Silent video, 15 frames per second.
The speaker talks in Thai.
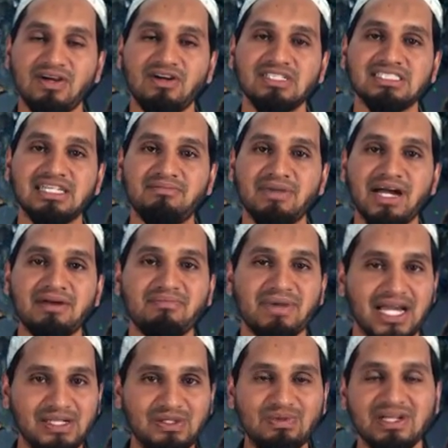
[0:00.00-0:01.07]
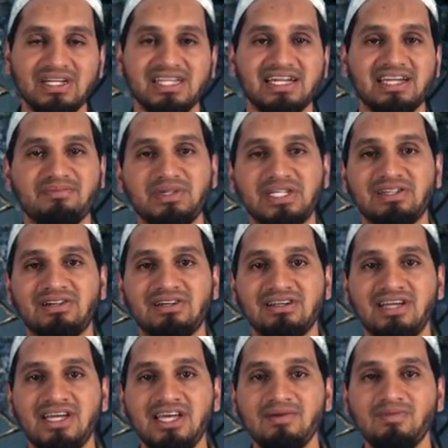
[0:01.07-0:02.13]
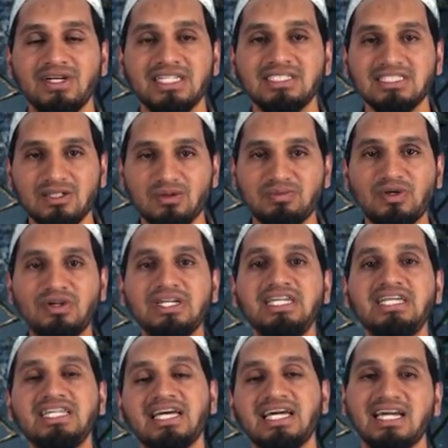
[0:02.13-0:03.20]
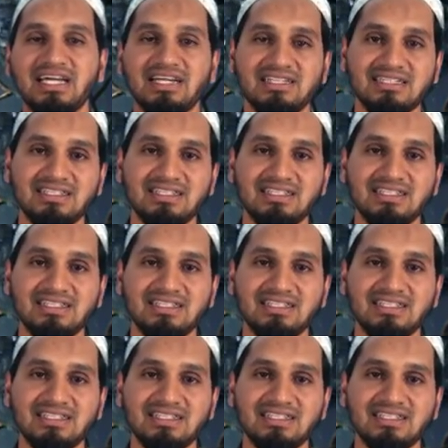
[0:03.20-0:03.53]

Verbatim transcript: ก็จะมากมายด้วยนะครับพี่น้อง เพราะนั้นสรุปตรงนี้นะฮะ